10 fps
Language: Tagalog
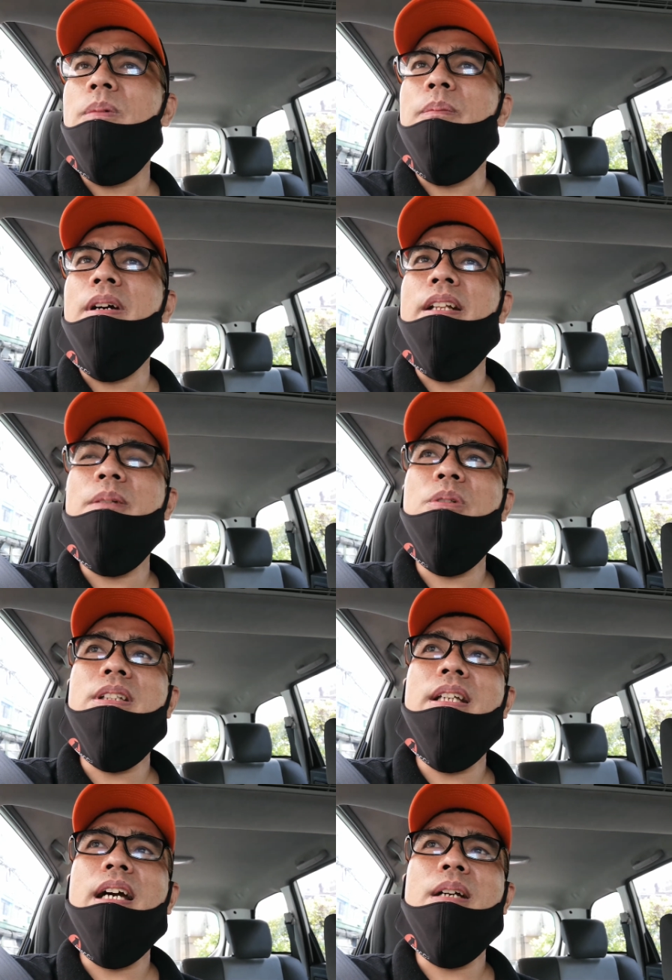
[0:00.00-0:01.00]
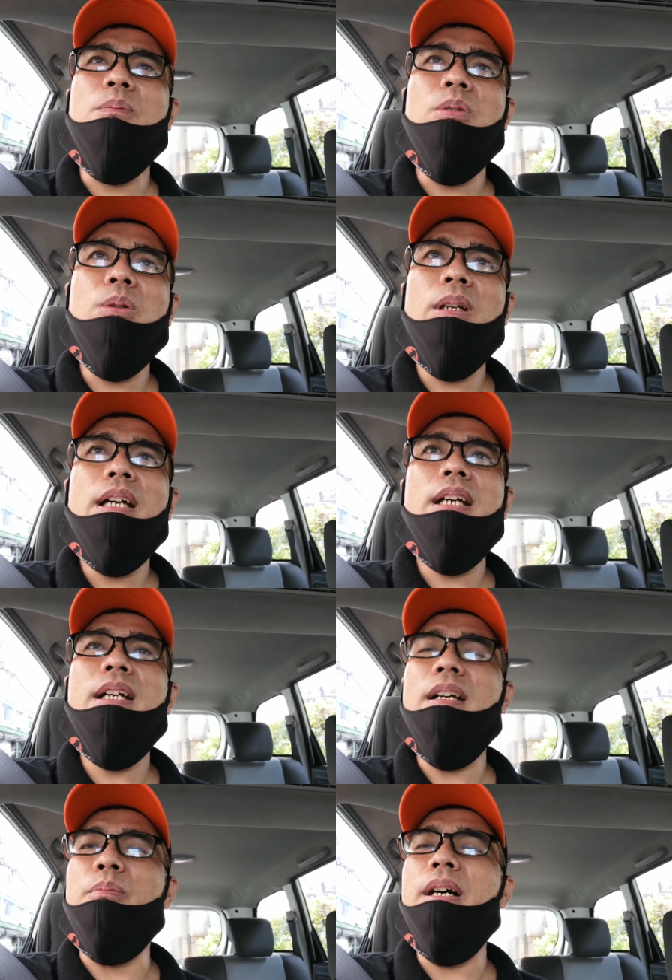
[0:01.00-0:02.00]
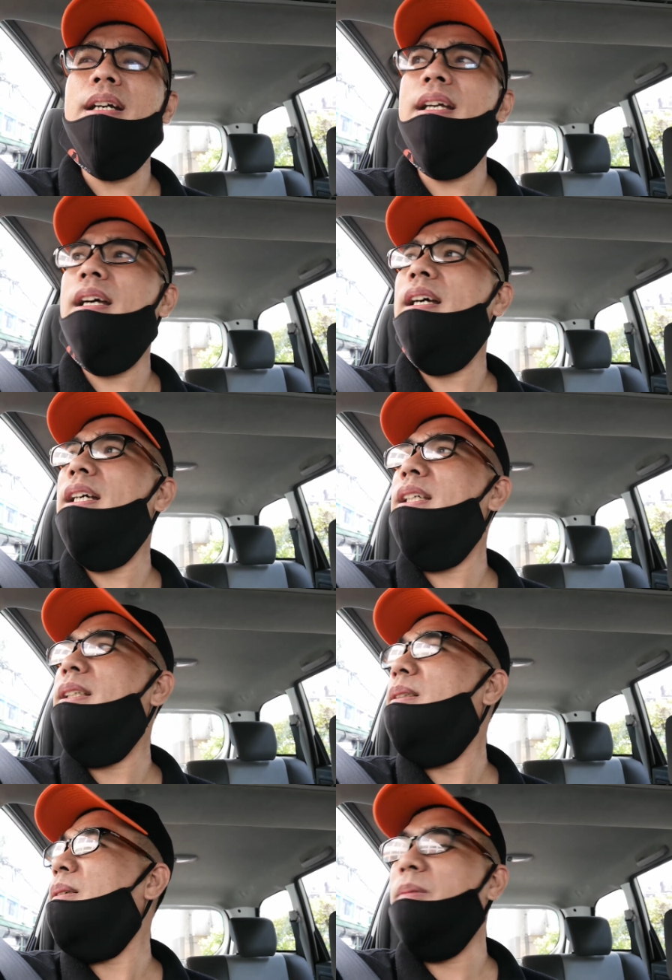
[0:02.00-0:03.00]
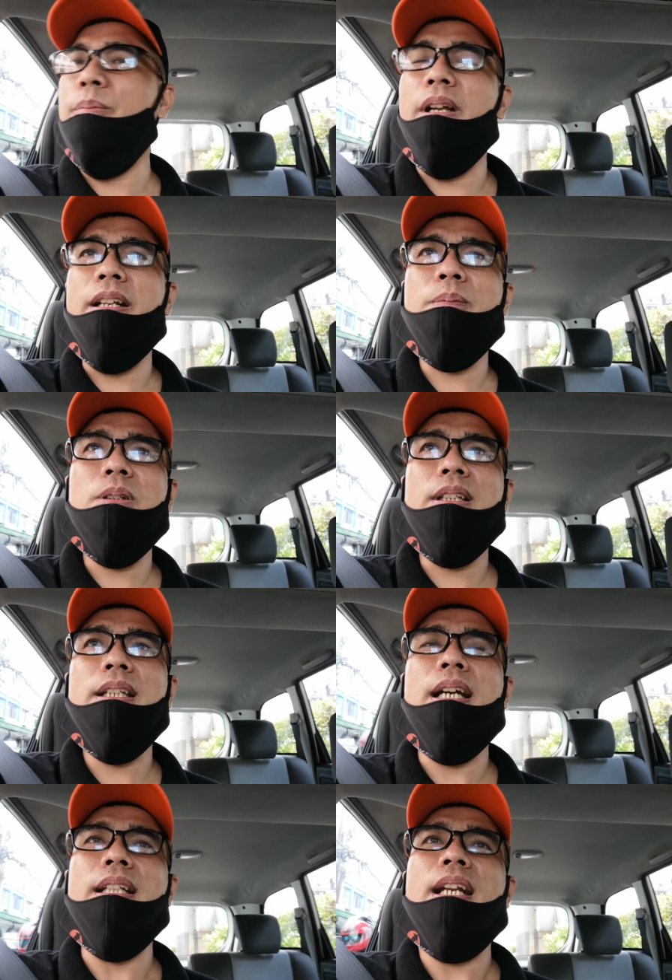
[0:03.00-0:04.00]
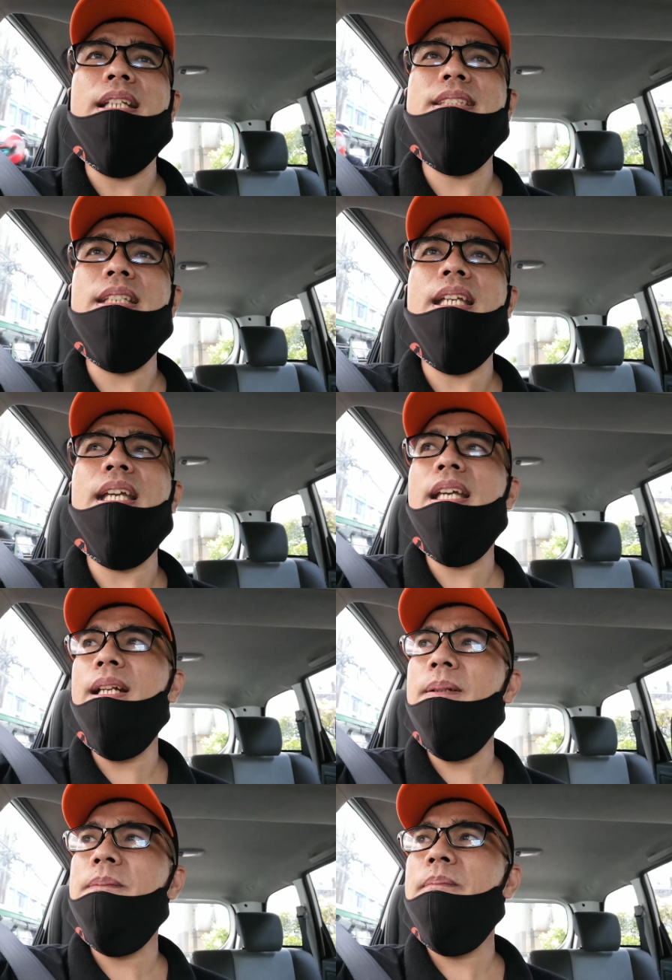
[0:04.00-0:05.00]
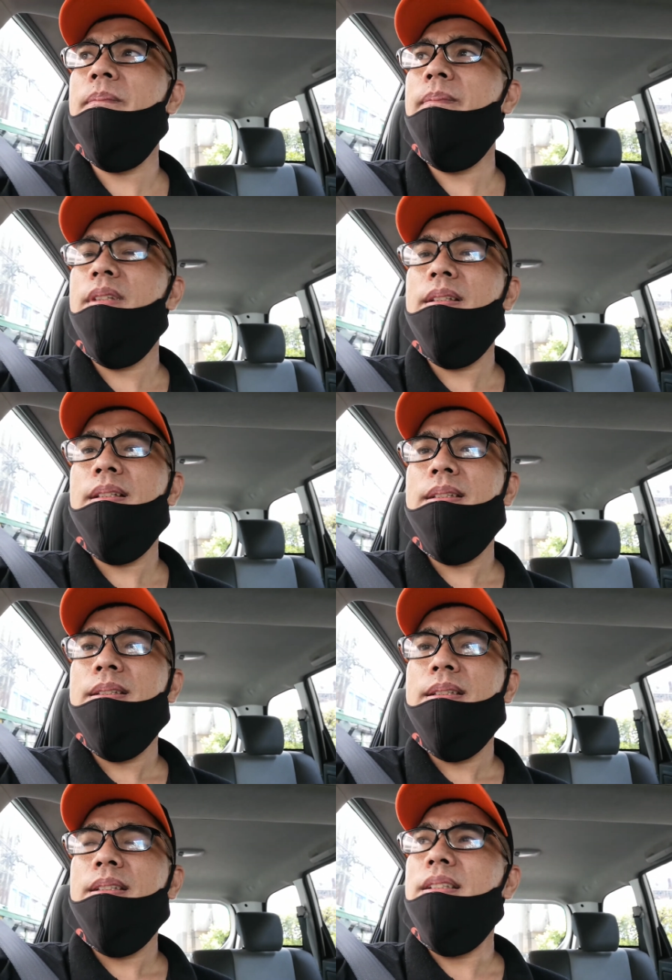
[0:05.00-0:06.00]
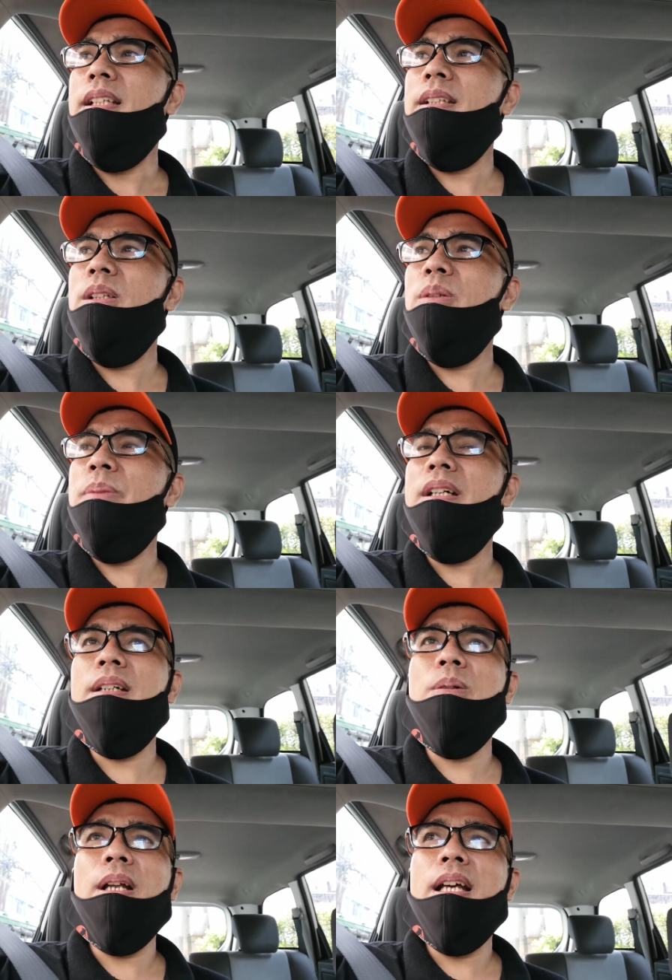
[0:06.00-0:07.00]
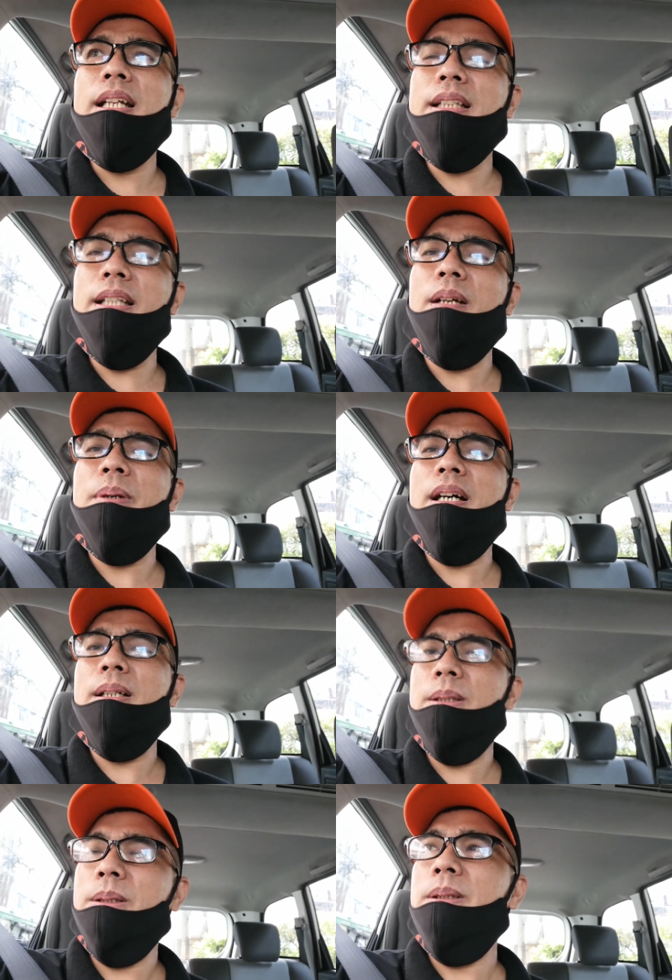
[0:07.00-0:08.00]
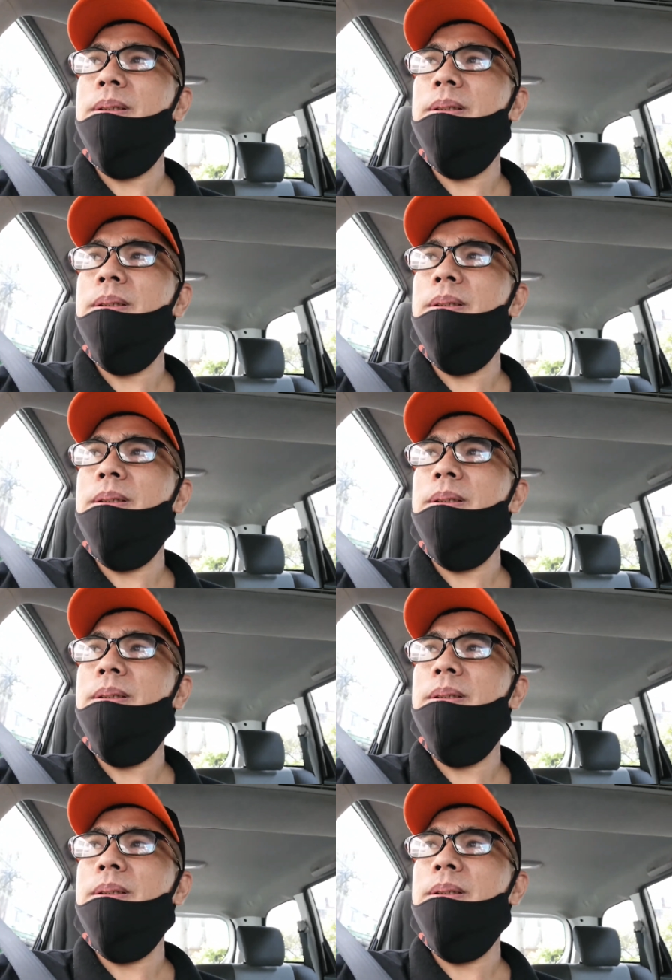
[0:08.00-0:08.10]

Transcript: mabalin mo ti Agmula, Agbangkag, mabalin mo ti Agtricycle. Dito pag wala ng trabaho,